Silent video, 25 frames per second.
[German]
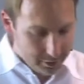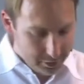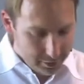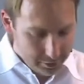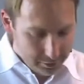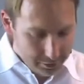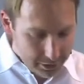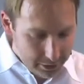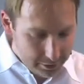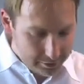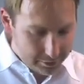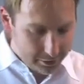
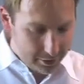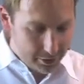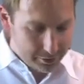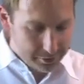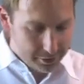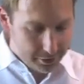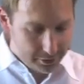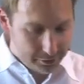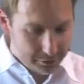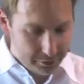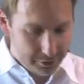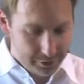Nichts
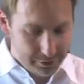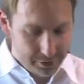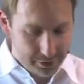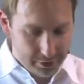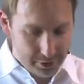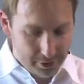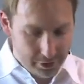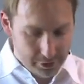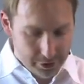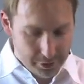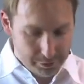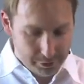anderes sollte der
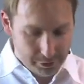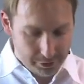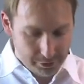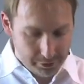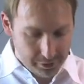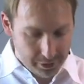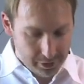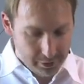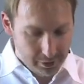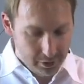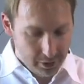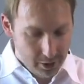Anspruch
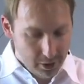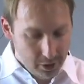sein.